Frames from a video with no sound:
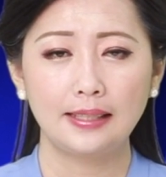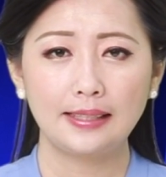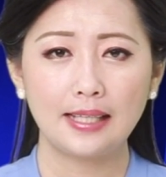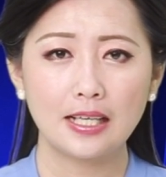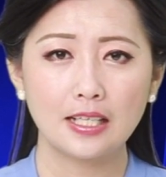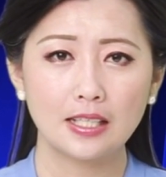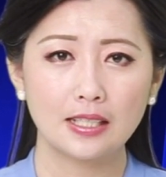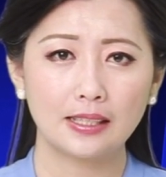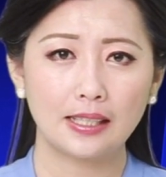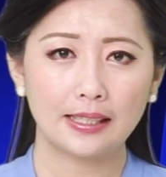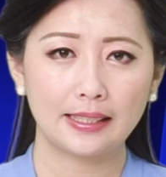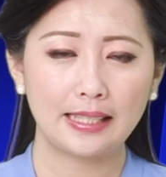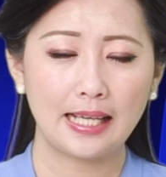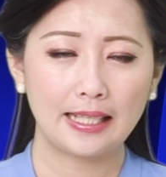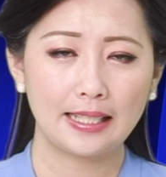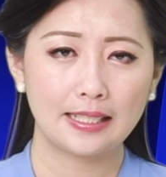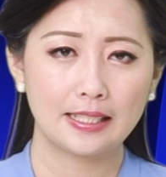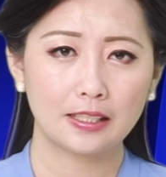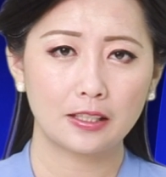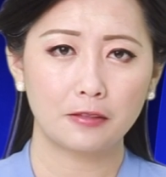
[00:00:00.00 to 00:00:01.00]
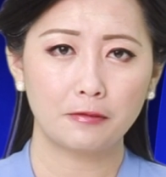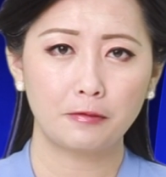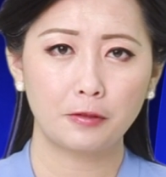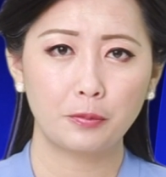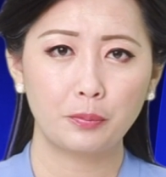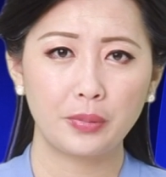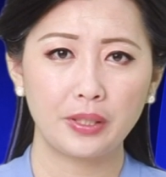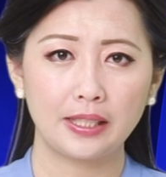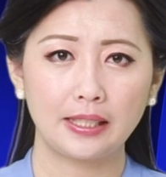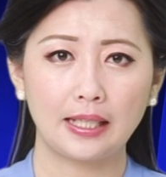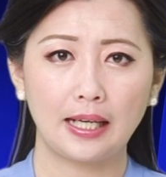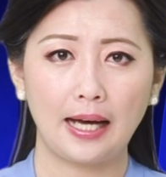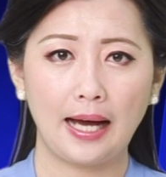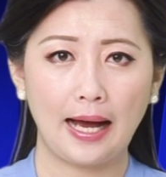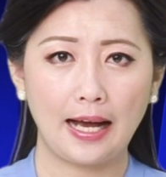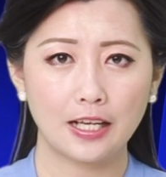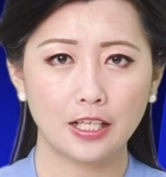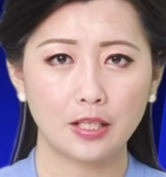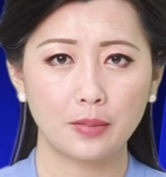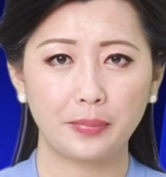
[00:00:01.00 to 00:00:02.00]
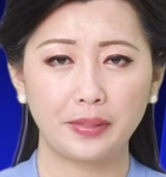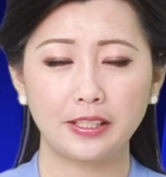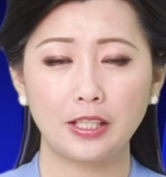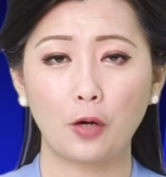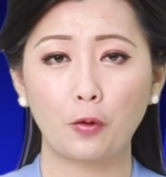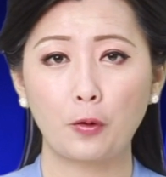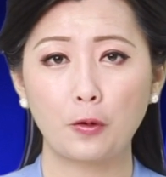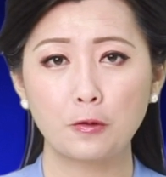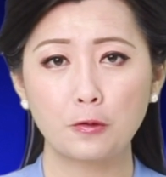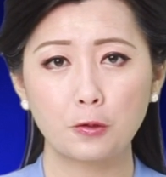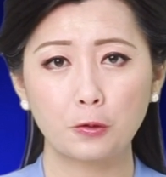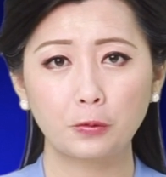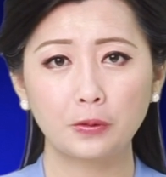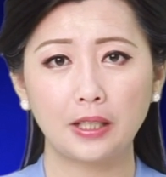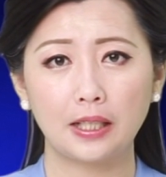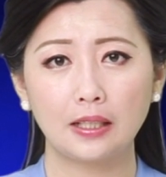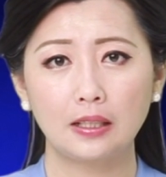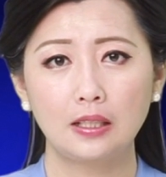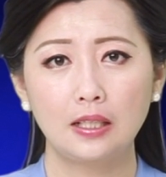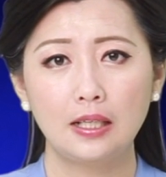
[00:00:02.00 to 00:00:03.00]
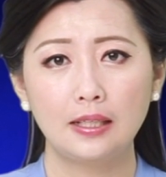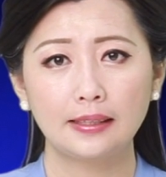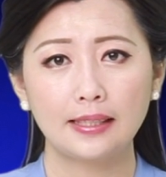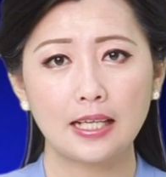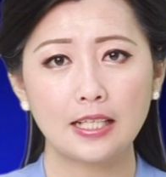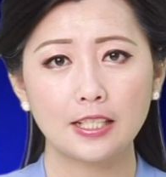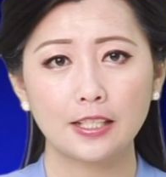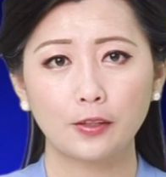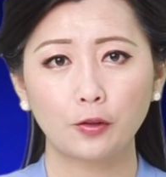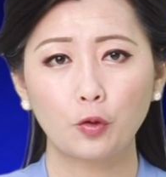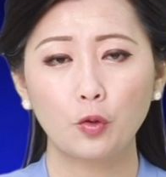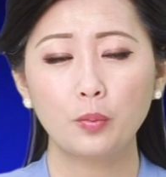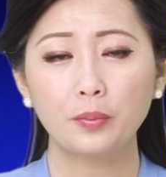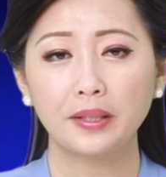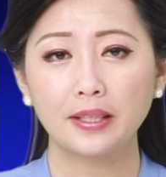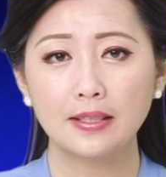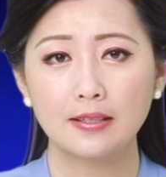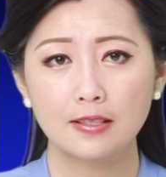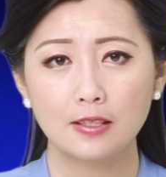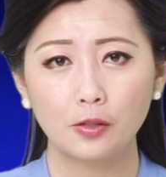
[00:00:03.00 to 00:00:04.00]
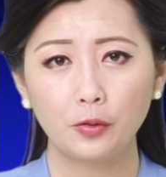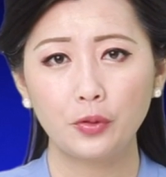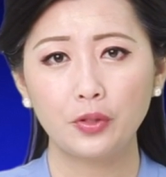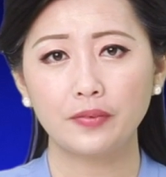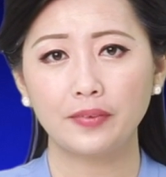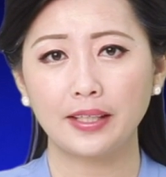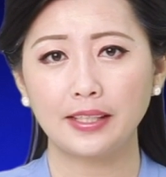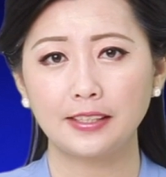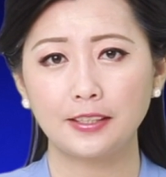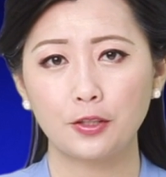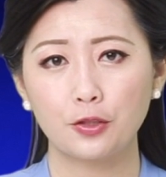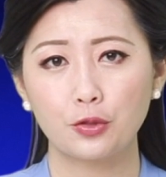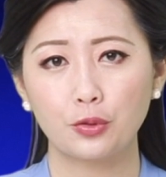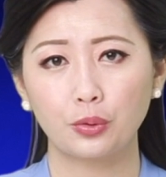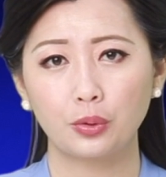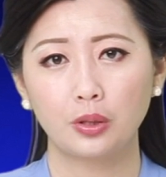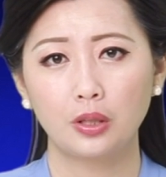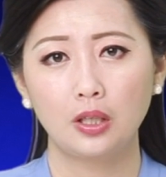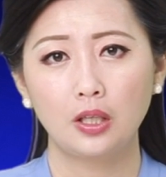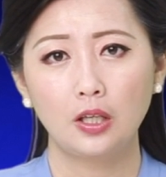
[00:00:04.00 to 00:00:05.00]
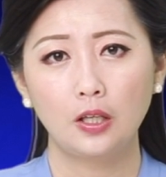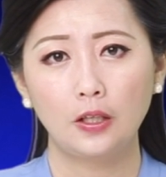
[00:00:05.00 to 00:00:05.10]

但是呢，意大利这个封闭呢还是比较宽松的，它是以公民自律为基础。